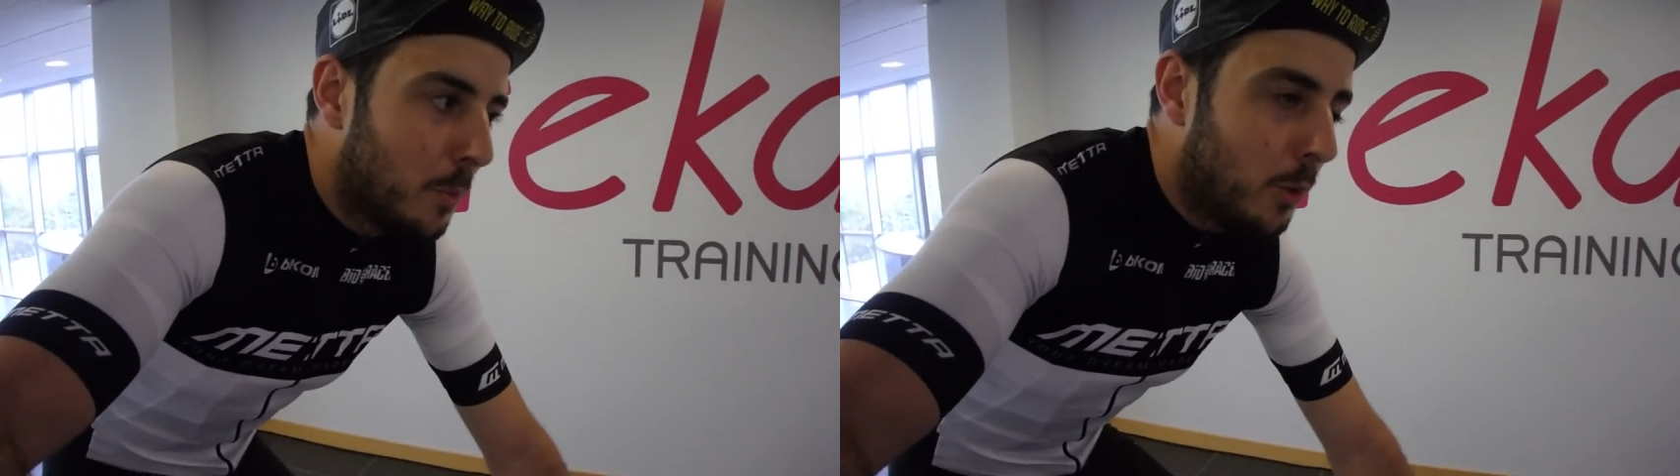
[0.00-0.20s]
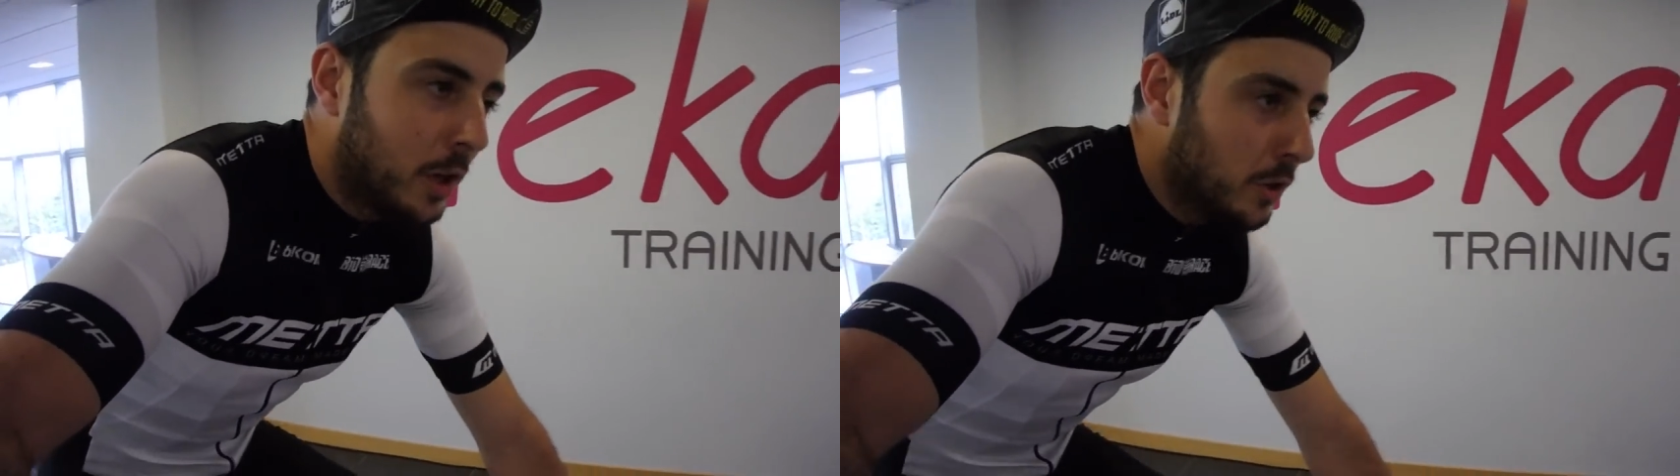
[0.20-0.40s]

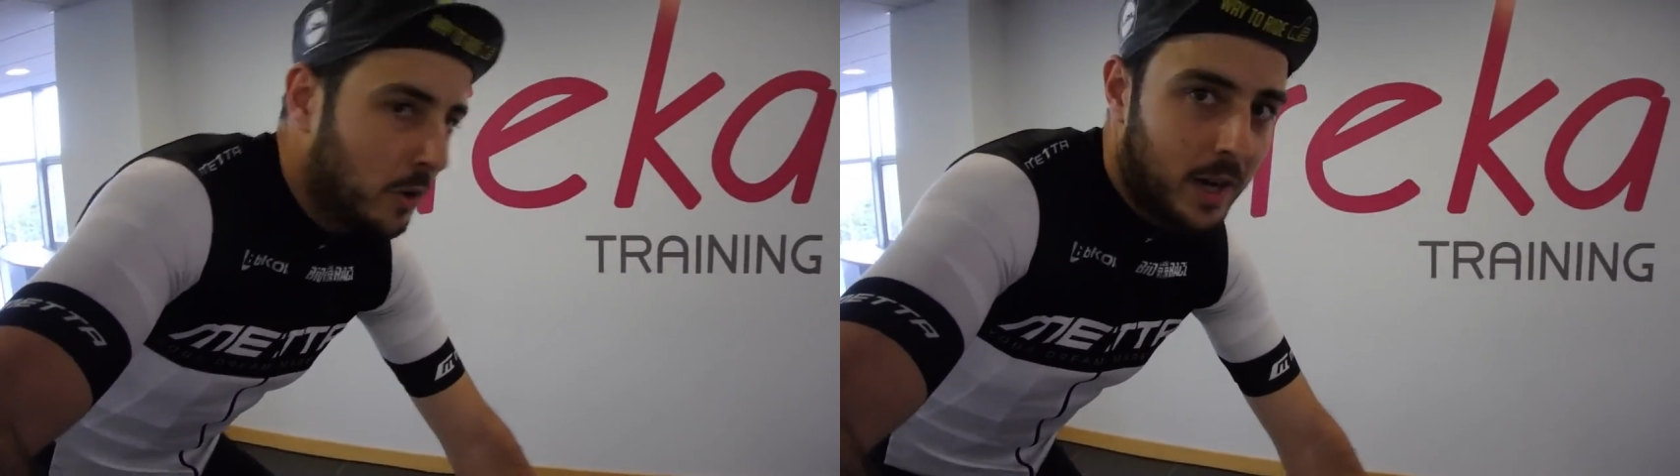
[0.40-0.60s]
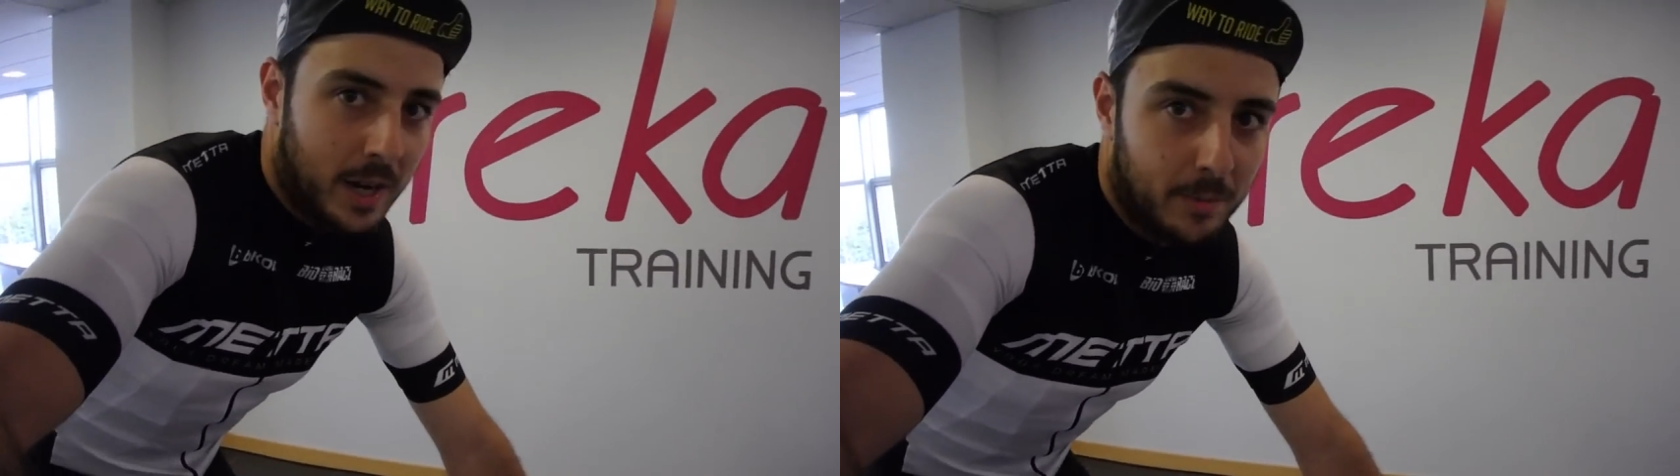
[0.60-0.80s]
un puerto y
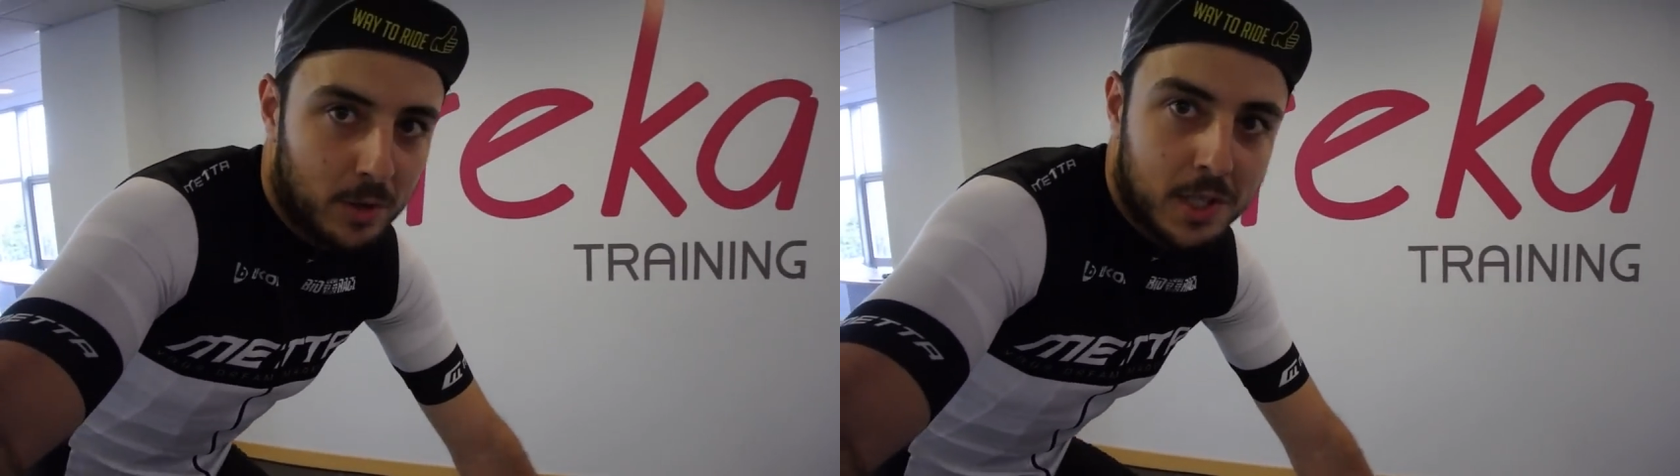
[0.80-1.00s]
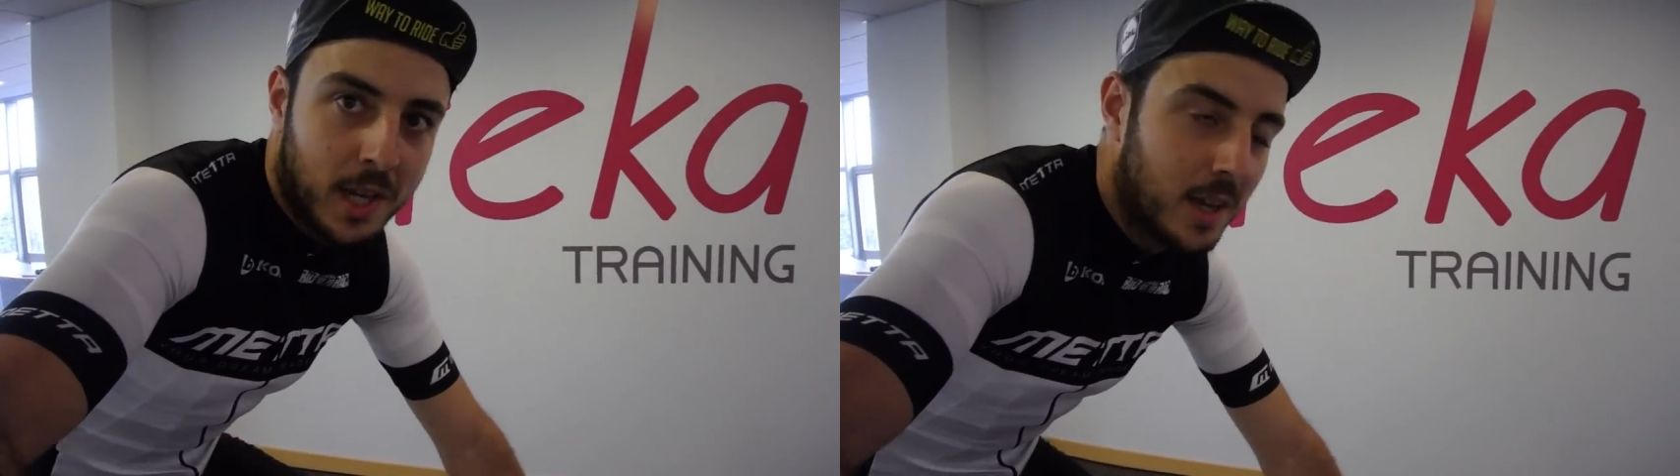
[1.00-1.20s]
no
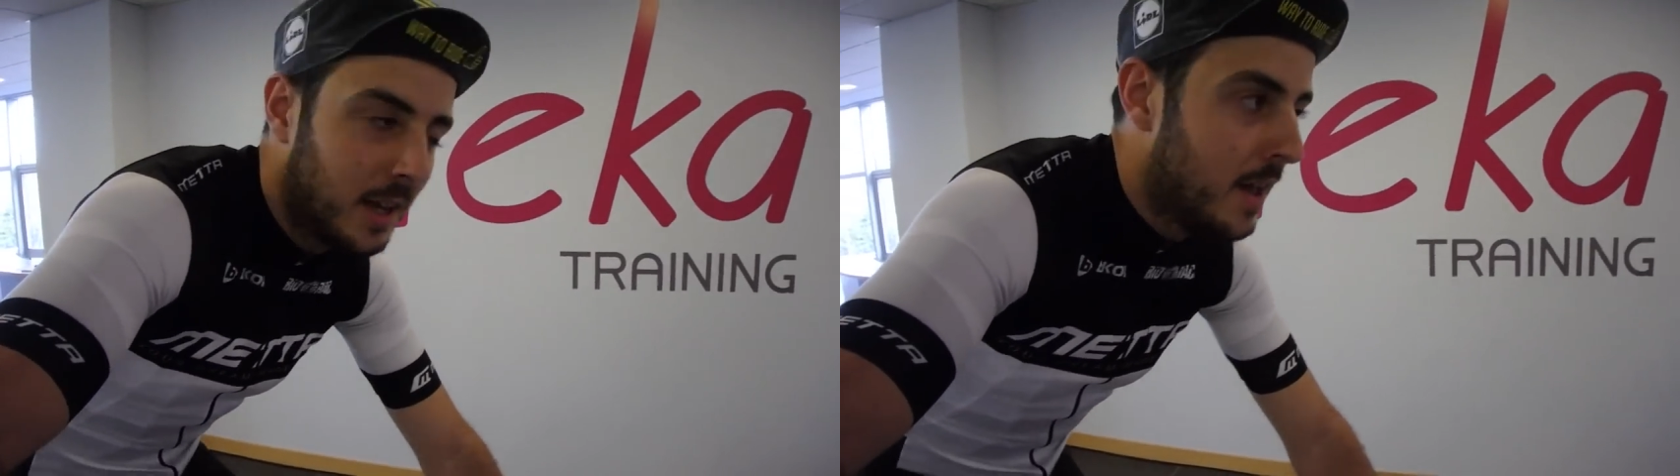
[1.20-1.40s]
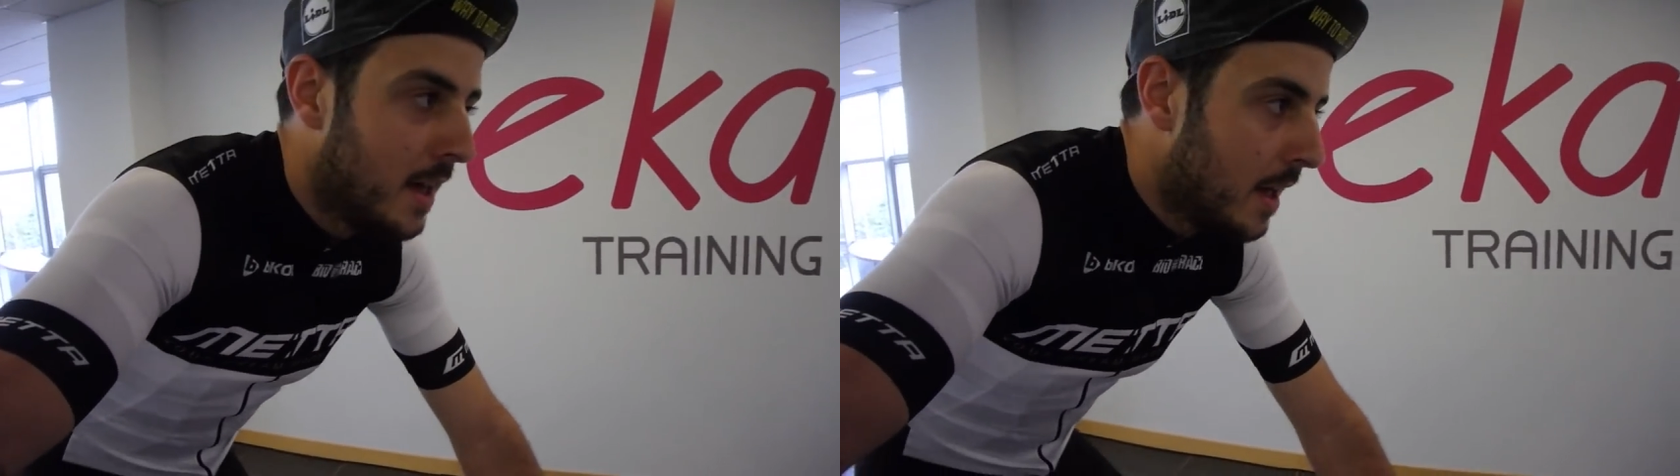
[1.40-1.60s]
queremos?
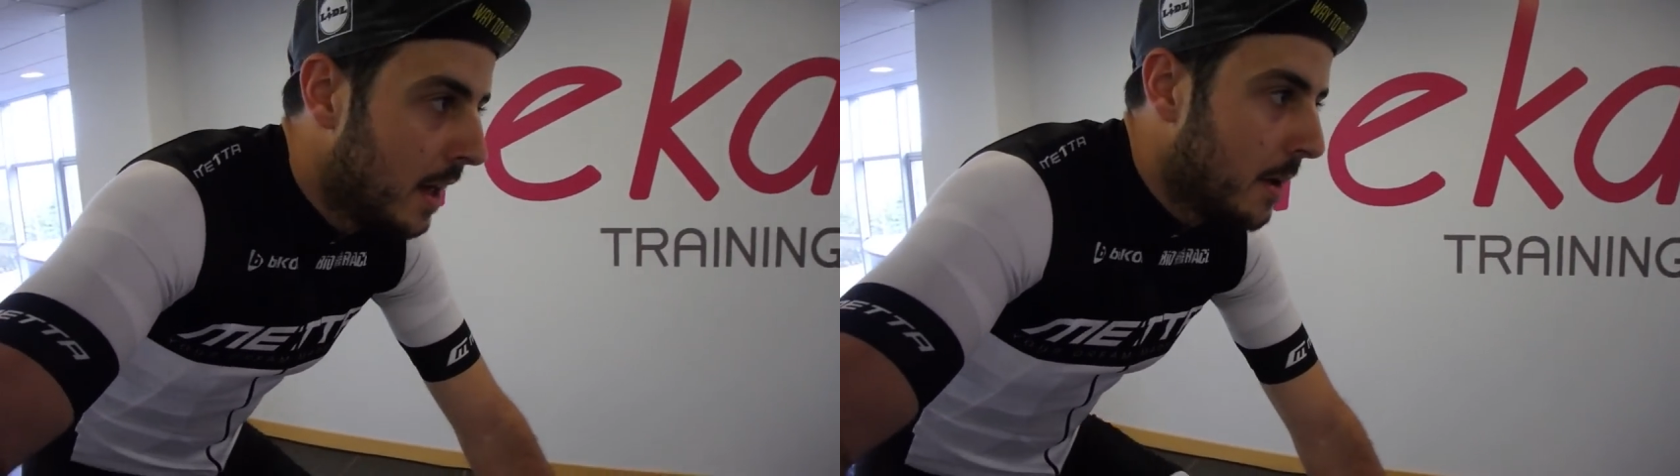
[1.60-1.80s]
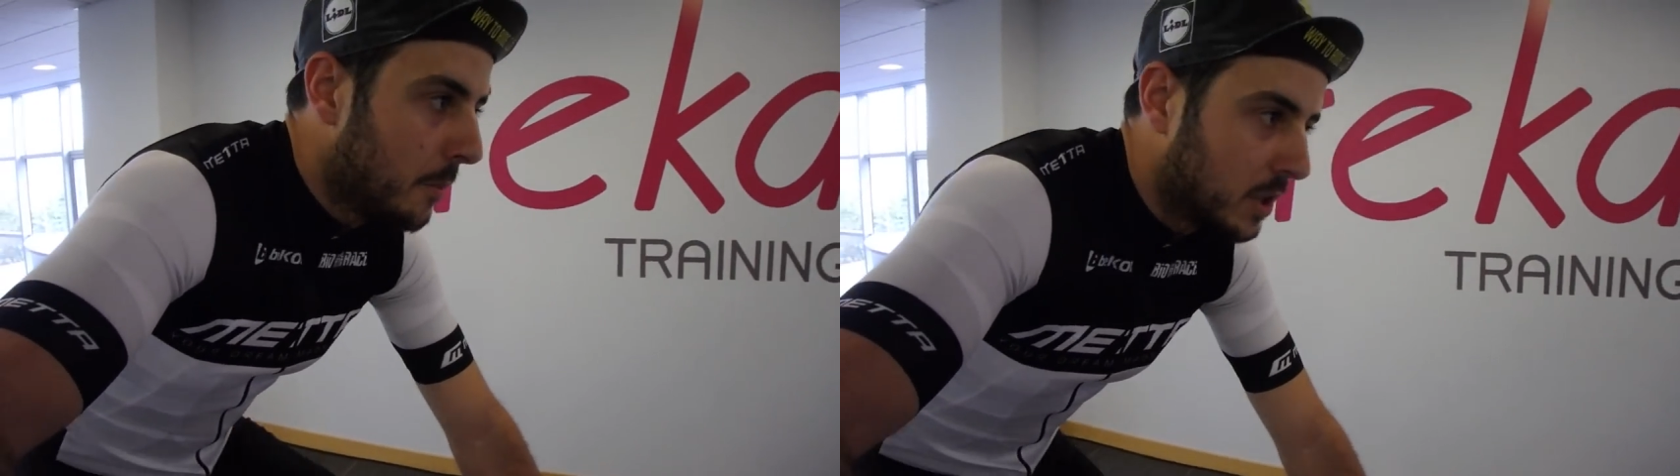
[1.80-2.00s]

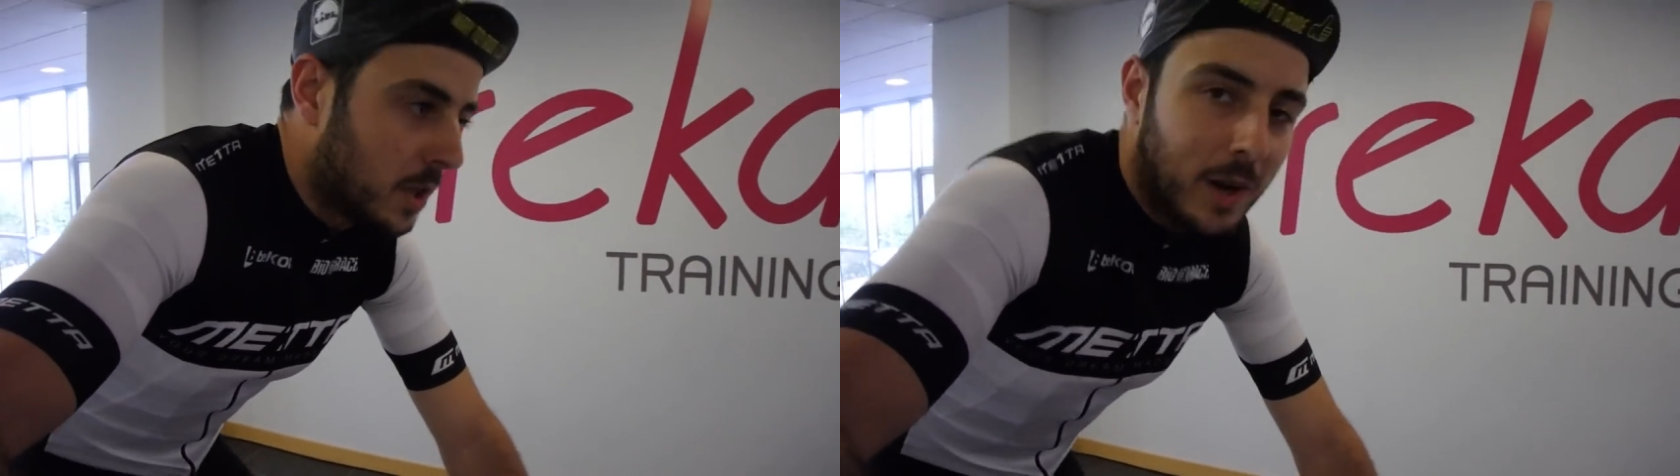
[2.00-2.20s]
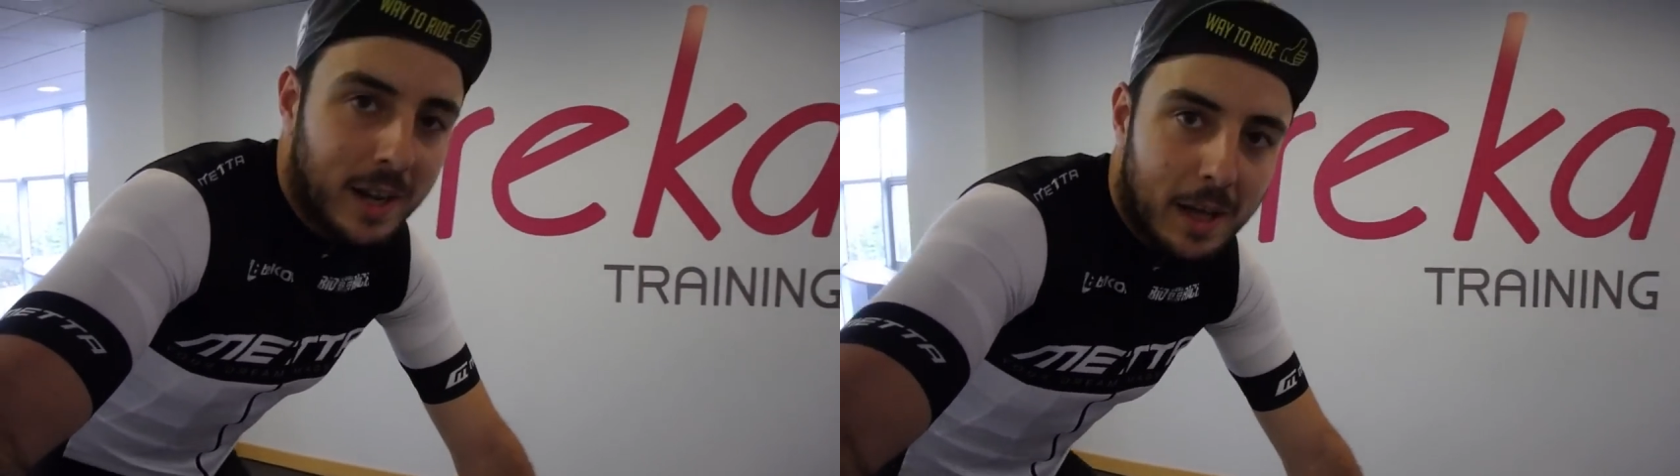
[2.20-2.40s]
Pues
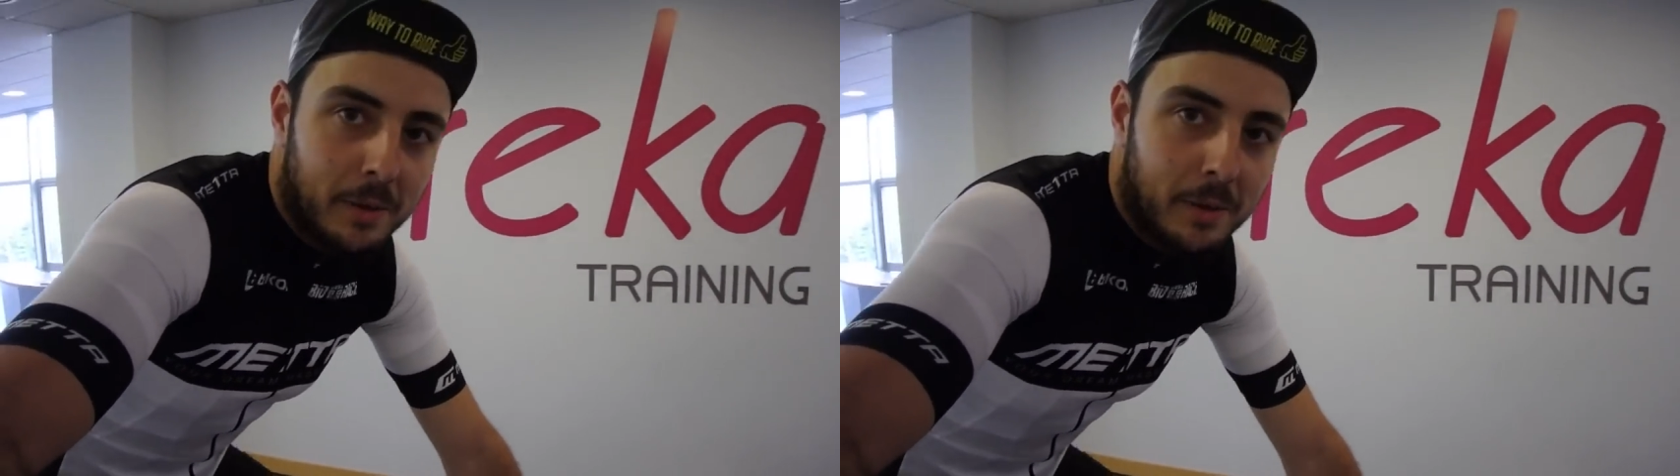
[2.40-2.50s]
igual que